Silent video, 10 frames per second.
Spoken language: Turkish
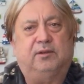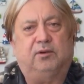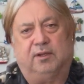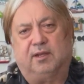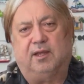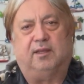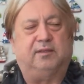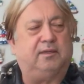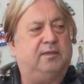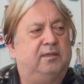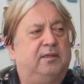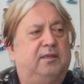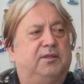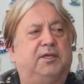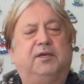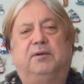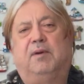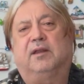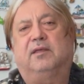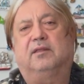Orada kaldık. Şehir
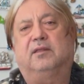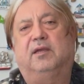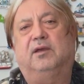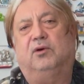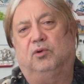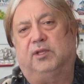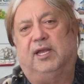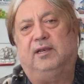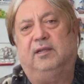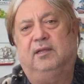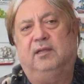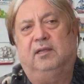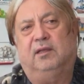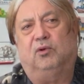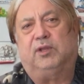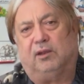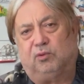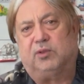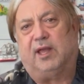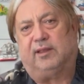merkezine otel. Otel
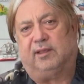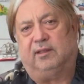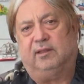güzeldi.